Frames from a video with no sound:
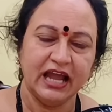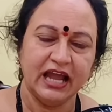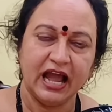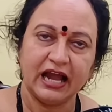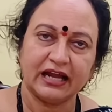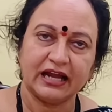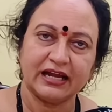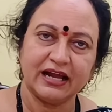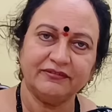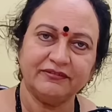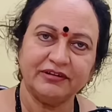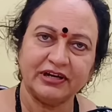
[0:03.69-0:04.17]
ఆ
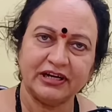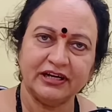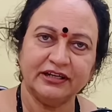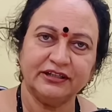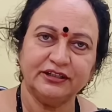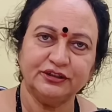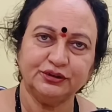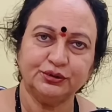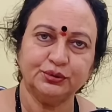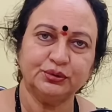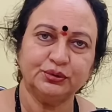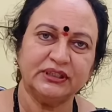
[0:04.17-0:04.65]

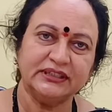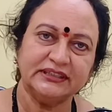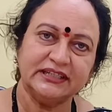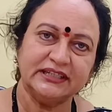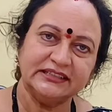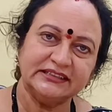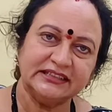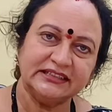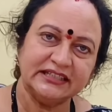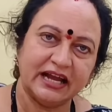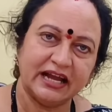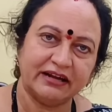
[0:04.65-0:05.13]
కవర్లన్నీ
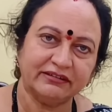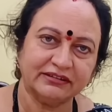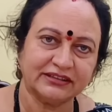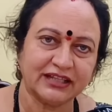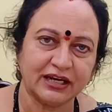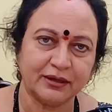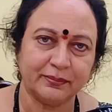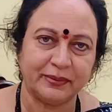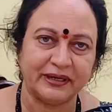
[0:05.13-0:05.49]
చుట్టేసేసి అవతల